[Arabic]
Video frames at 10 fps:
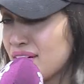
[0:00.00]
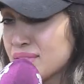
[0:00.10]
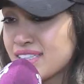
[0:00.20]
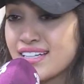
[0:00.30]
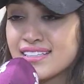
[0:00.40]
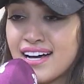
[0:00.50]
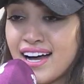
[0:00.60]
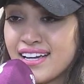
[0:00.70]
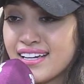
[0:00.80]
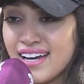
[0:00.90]
دا ودا دا
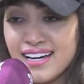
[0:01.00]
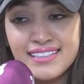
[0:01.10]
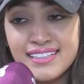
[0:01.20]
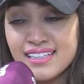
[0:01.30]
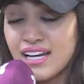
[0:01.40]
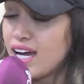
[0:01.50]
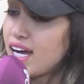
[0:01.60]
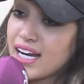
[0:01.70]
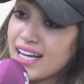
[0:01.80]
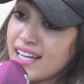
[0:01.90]
حياني
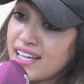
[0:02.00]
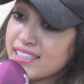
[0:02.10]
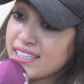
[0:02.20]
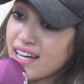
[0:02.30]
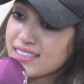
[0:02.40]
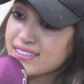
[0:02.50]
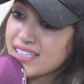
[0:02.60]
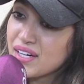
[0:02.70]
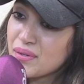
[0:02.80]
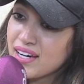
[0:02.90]
خلاني
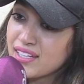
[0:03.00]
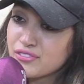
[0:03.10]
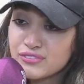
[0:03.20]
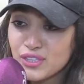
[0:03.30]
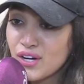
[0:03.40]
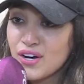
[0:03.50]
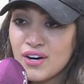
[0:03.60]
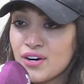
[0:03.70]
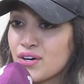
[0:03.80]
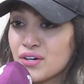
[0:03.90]
حتى
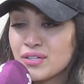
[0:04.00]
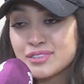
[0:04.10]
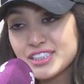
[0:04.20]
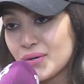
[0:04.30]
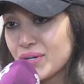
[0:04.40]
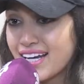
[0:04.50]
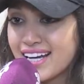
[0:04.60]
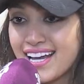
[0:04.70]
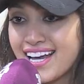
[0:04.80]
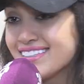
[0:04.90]
والفتو مشى
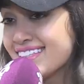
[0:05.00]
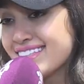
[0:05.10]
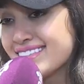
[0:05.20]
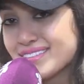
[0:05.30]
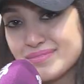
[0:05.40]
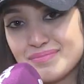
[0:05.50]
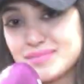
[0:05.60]
وخلاني